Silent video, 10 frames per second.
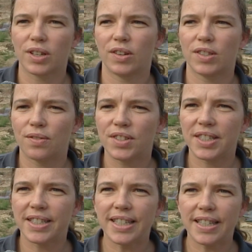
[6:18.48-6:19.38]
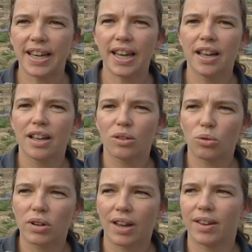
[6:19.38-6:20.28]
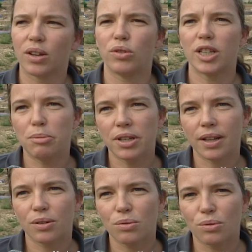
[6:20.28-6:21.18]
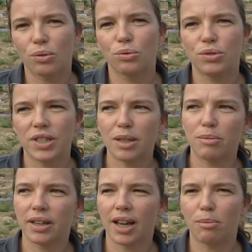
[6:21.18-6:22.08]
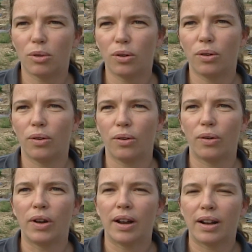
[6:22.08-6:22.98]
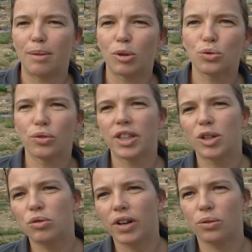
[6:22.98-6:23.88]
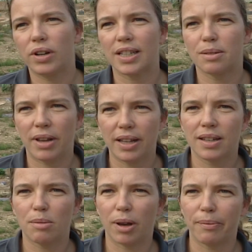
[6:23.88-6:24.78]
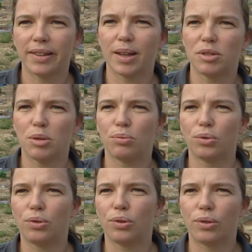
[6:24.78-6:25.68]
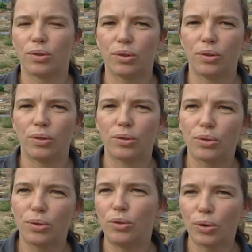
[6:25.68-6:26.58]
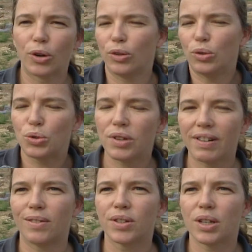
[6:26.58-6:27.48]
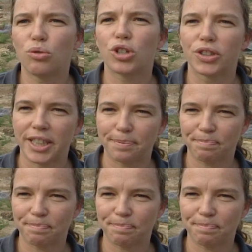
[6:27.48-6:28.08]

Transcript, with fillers: ces, visites guidées, donc avec une explication du site, mais également la mention des découvertes de la semaine qui permettent un petit peu de suivre l'avancée du chantier.